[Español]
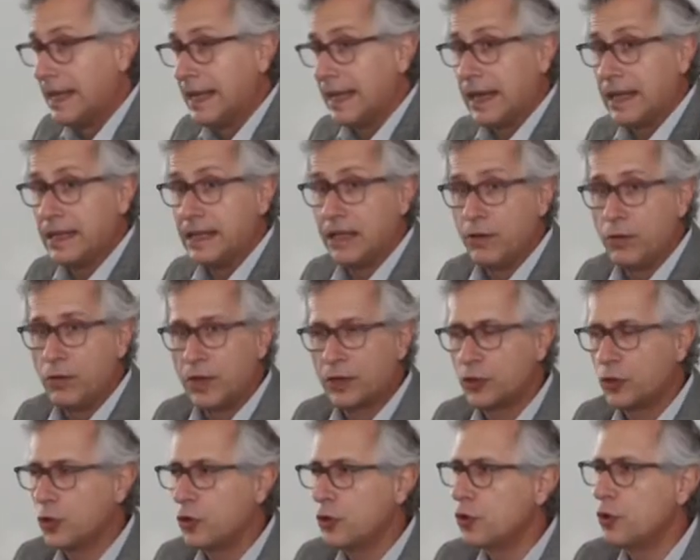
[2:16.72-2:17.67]
La
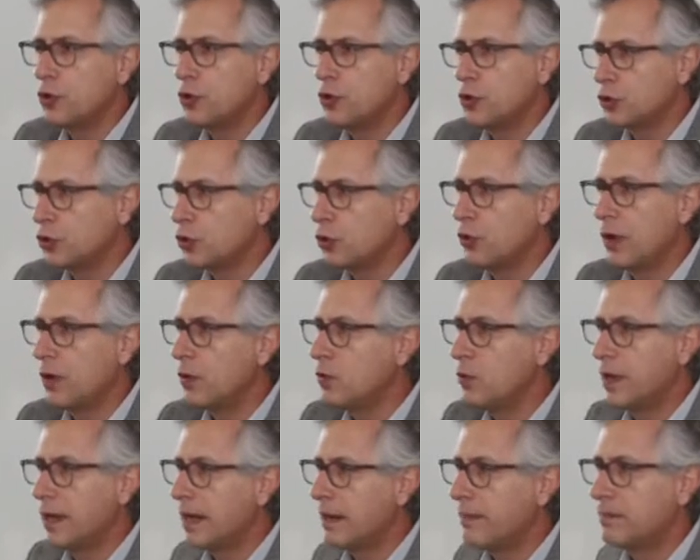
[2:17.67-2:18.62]
individuación no solo
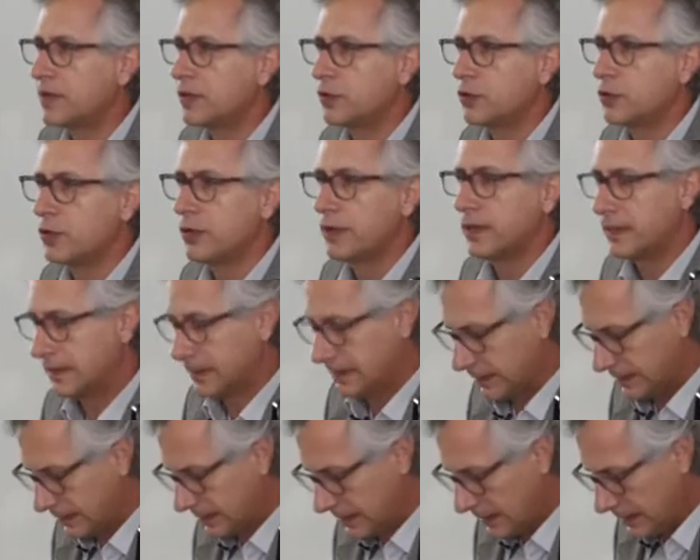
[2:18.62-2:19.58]
alude a las personas,
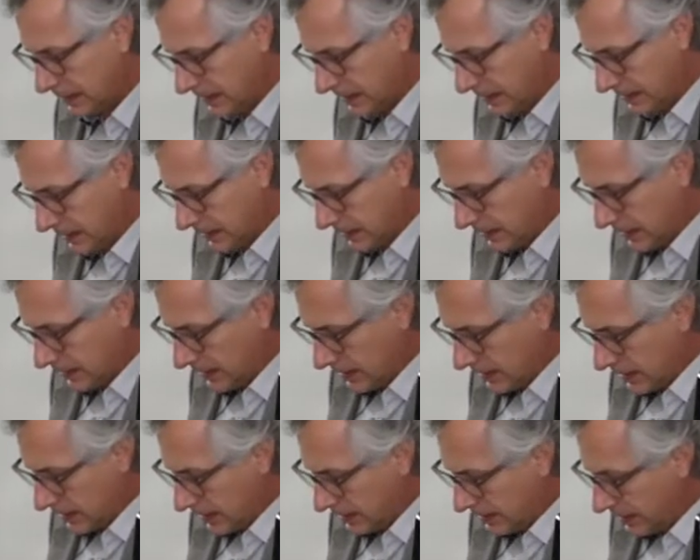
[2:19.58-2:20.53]

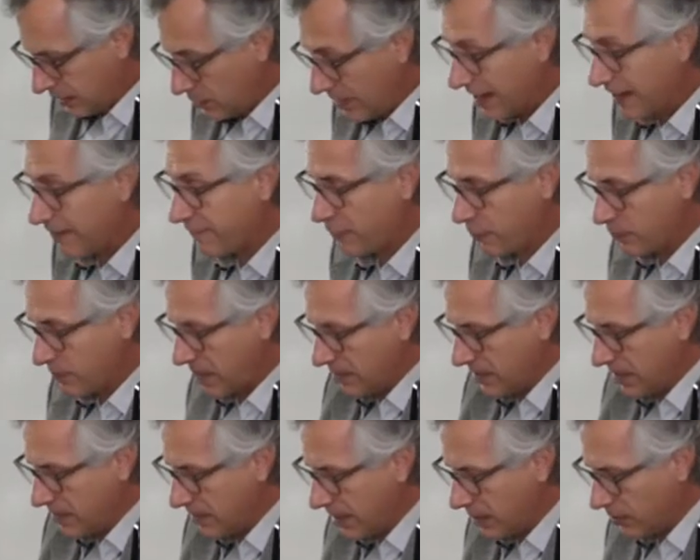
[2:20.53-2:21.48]
sino a la forma
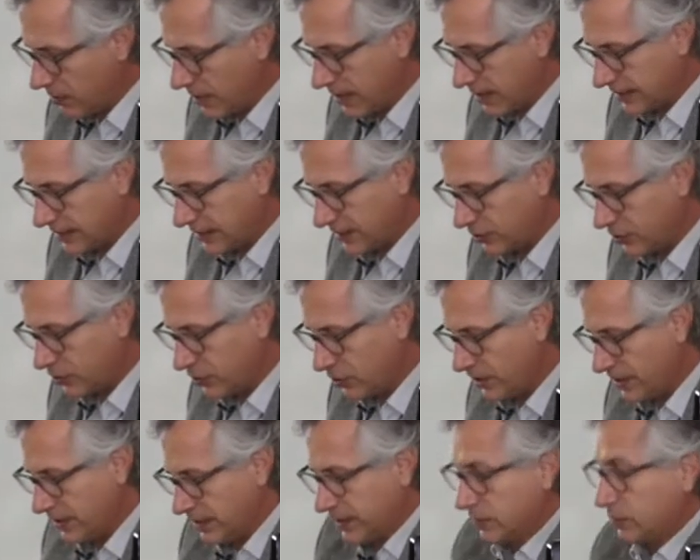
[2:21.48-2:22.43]
misma de
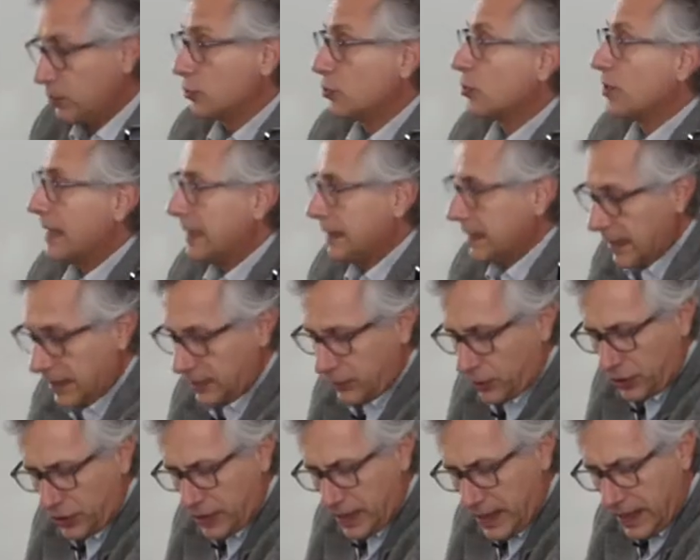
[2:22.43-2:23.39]
organización institucional de la
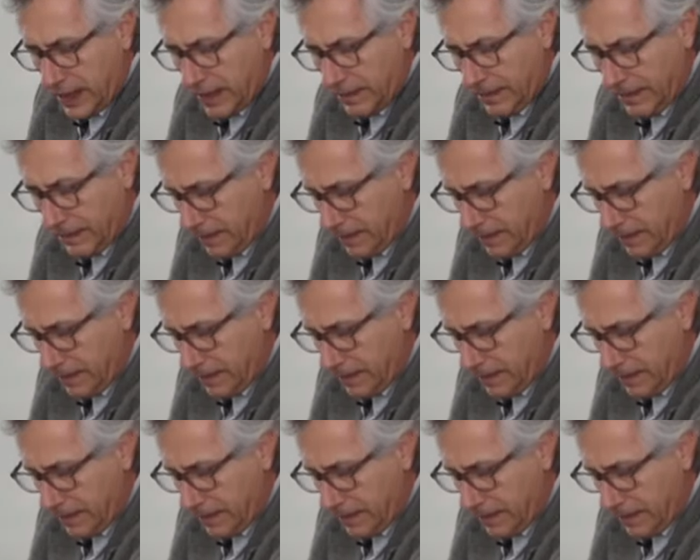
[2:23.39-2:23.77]
sociedad.